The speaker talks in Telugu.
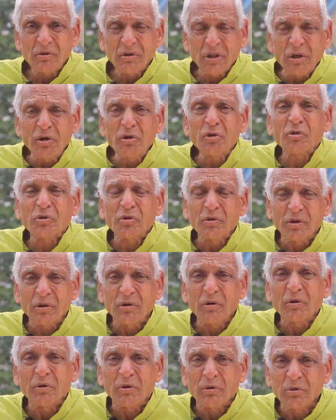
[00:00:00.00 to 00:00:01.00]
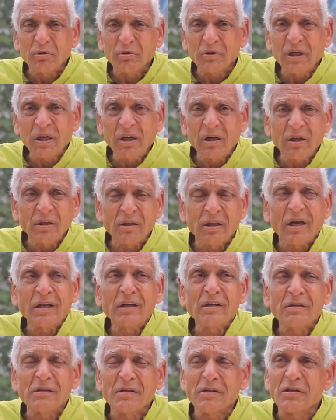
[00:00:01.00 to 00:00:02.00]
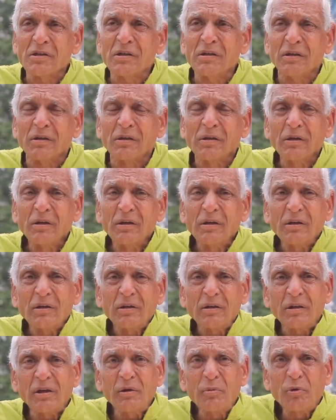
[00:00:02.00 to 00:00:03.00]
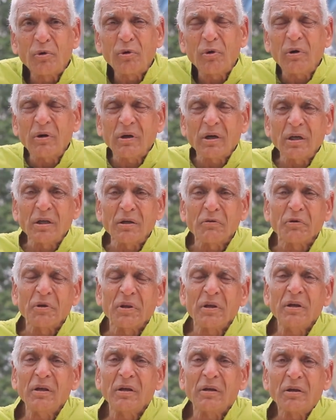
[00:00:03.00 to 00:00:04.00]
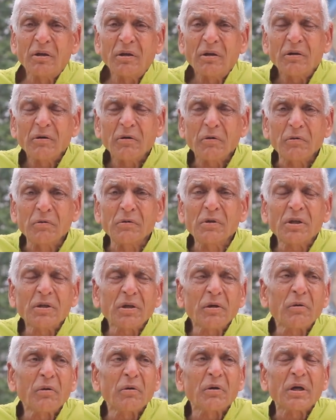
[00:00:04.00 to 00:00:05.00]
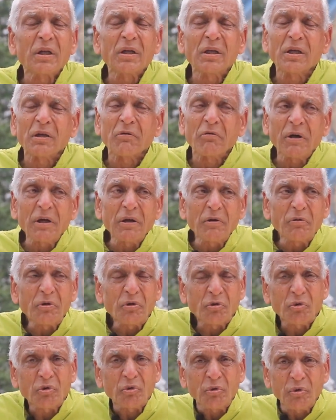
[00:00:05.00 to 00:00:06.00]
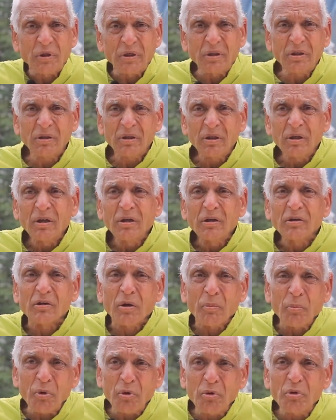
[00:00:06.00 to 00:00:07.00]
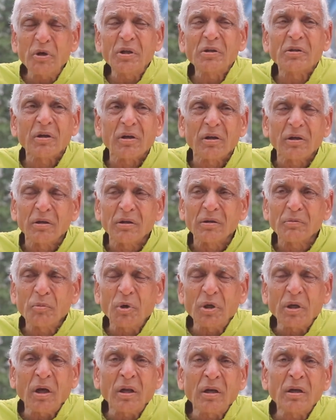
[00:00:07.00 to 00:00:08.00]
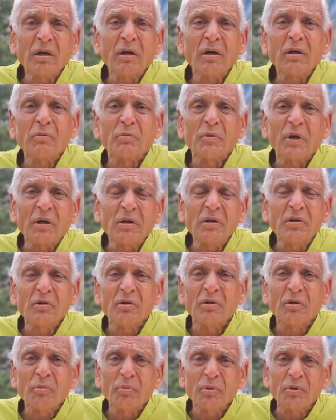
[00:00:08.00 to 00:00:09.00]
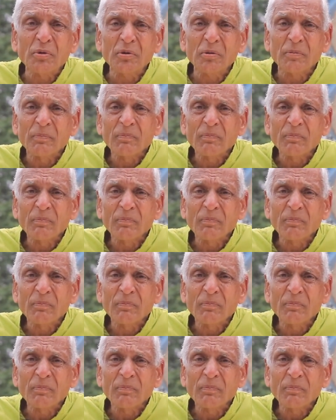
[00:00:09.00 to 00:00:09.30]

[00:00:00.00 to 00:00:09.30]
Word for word: తెలుస్తుంది ఓ ఇలా ధ్యానం చేసి ఈ భూలోకాన్ని వదిలి ఉన్నత లోకానికి వెళ్ళవచ్చు అని తప్పకుండా చేయాలి మా నాన్నగారు మరణించినప్పుడు